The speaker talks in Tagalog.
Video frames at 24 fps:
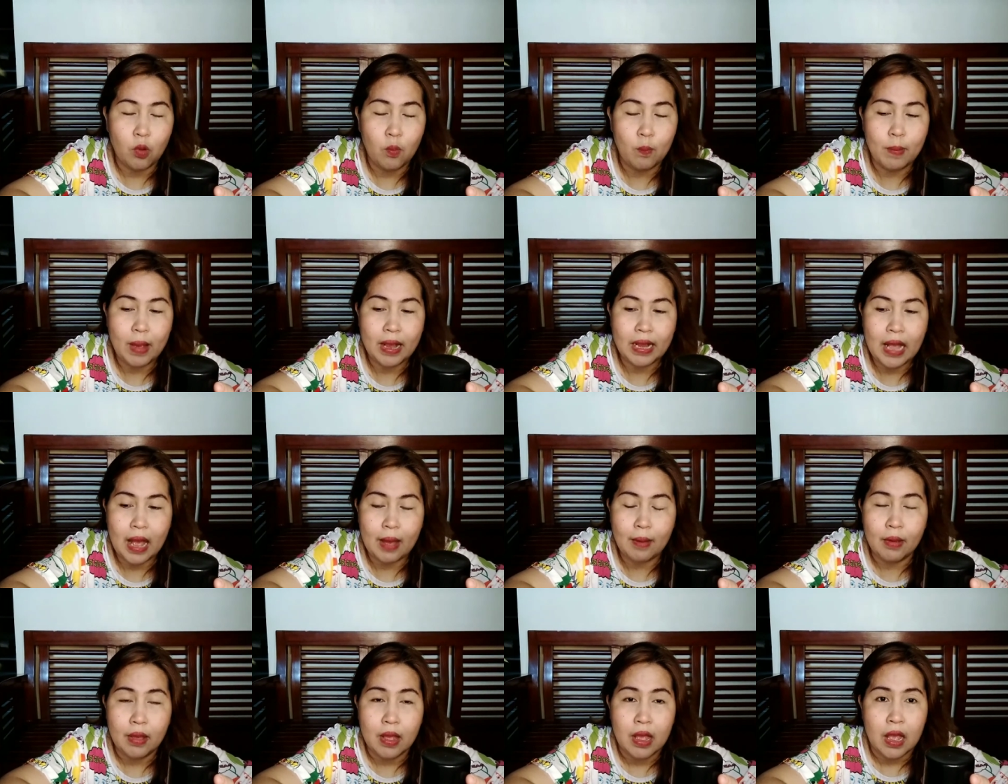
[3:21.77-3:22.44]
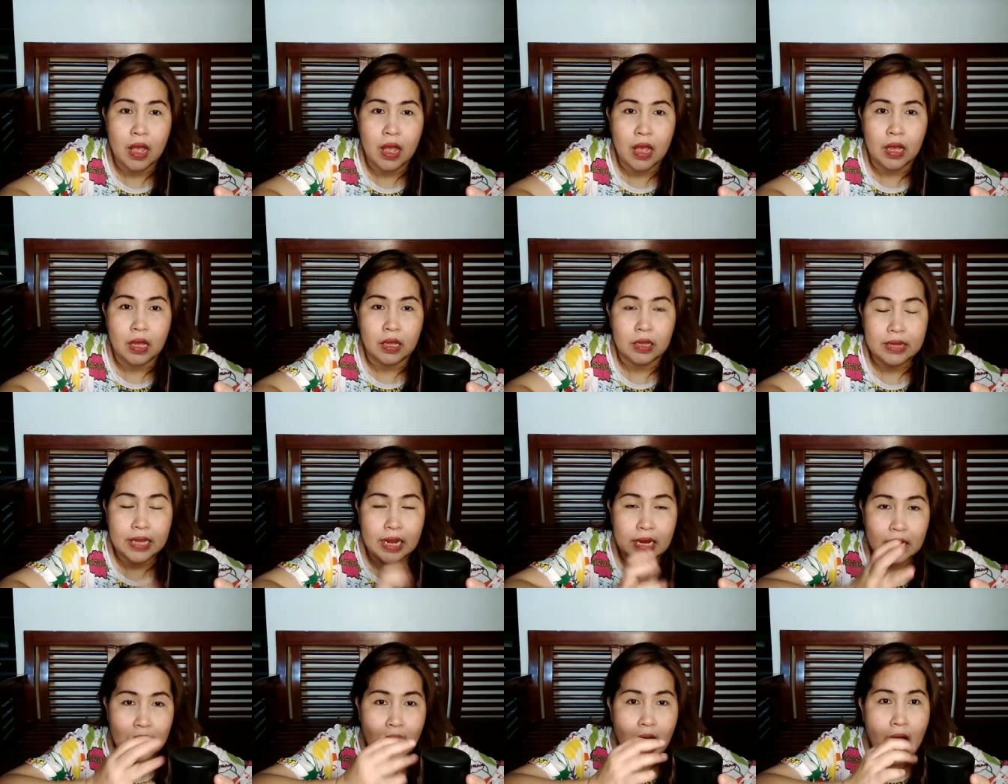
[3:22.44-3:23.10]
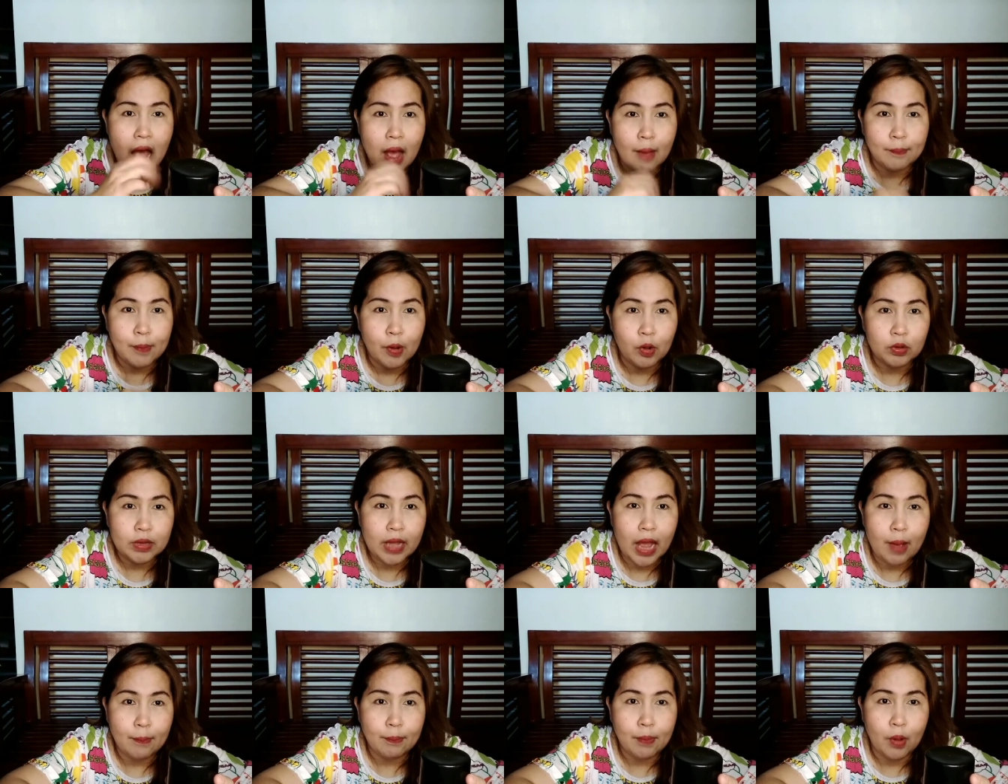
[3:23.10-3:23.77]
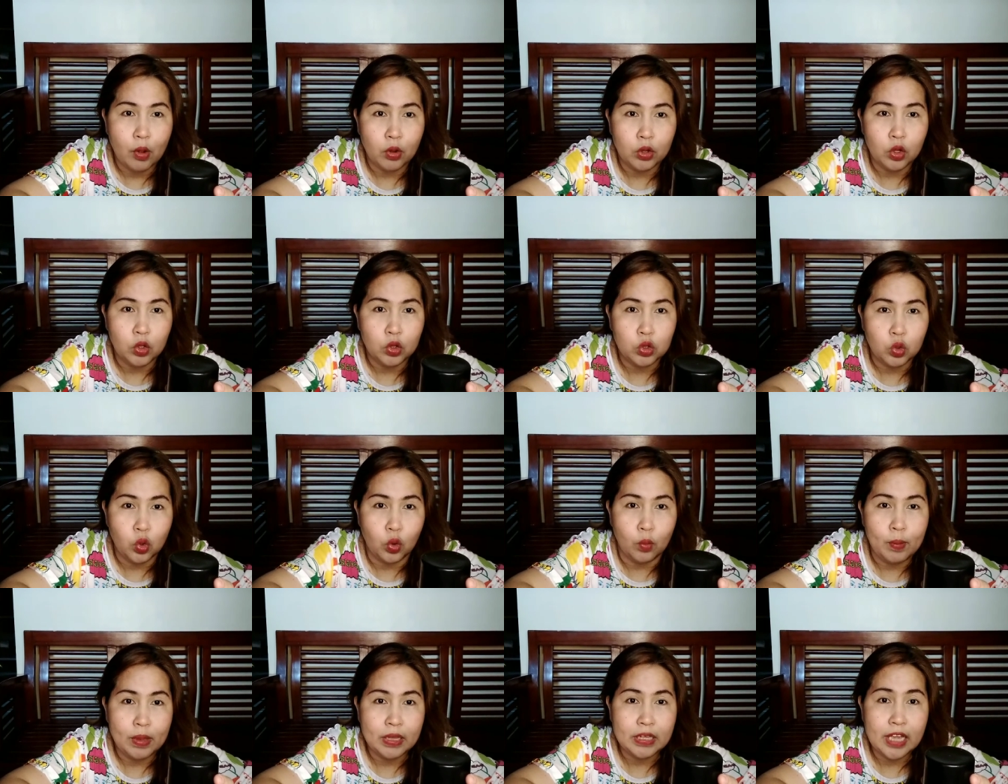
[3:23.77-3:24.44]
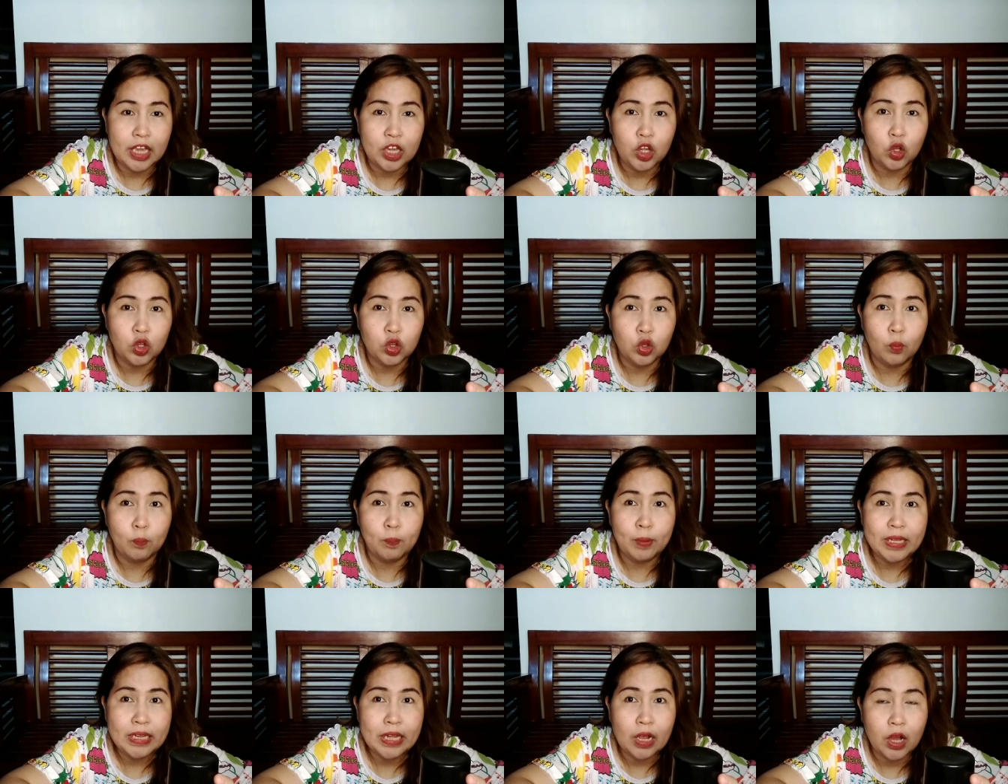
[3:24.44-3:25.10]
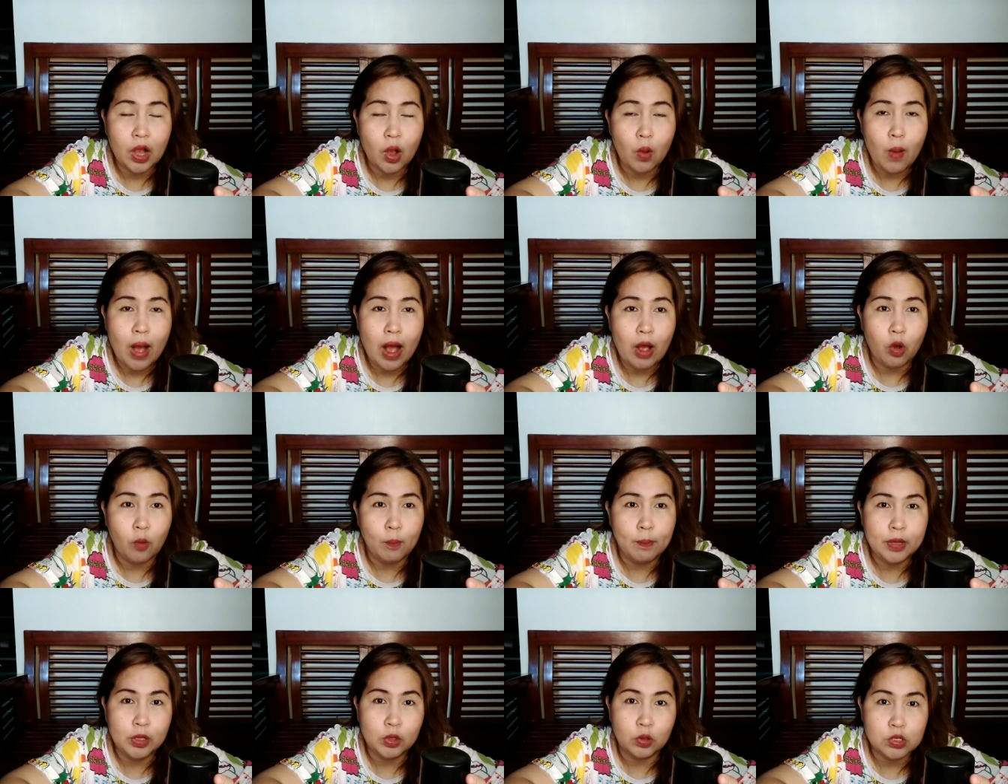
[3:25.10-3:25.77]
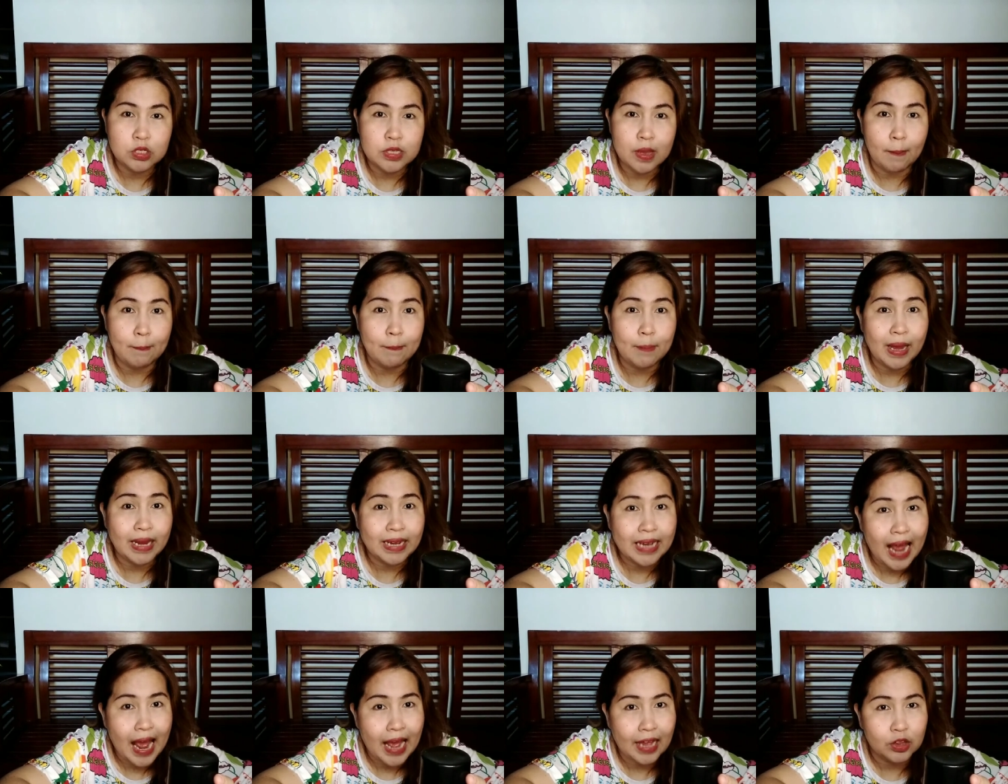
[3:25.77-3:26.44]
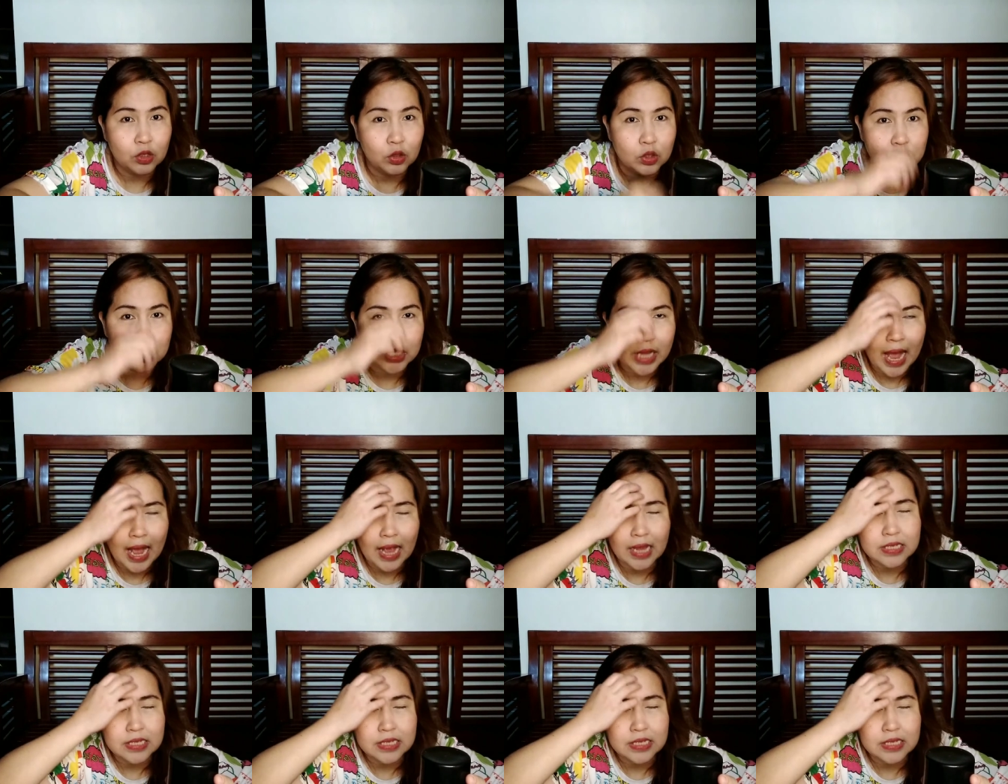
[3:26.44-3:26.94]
Kumbaga, talagang apaw na apaw yung tubig. Ngayon, nung pinagawa ko, binuksan barado siya.